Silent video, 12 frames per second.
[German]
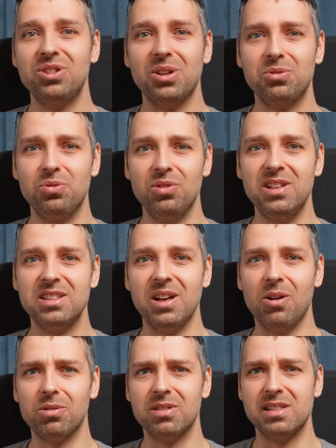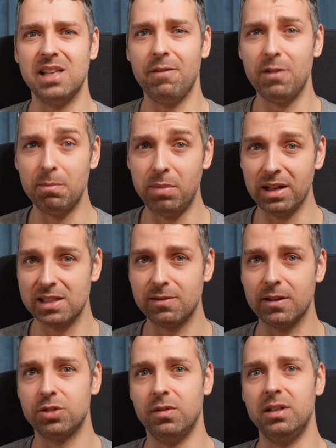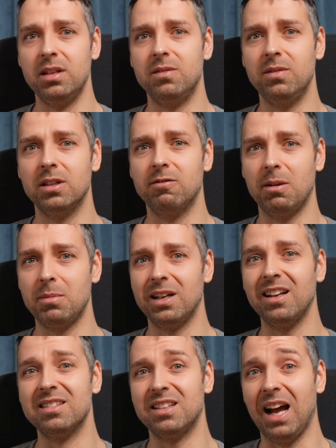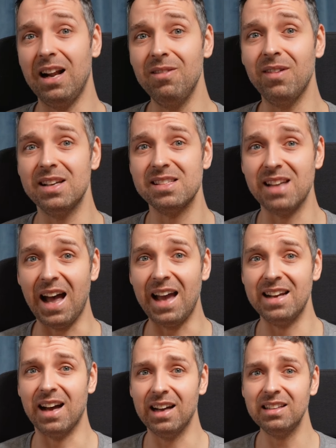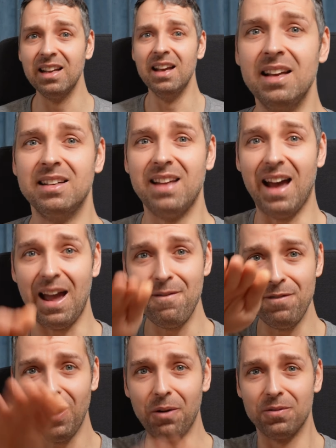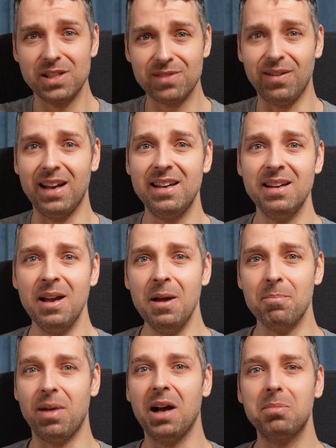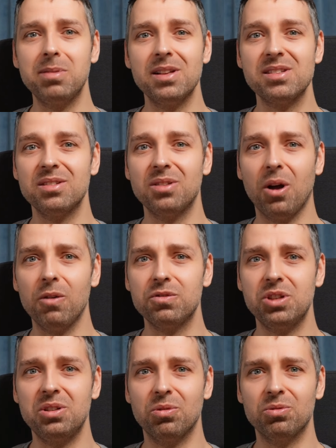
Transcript: natürlich auch sehr viel Platz verschwendet wird, weil man dann teilweise einen hat, der einfach auf zwei Parkplätze draufsteht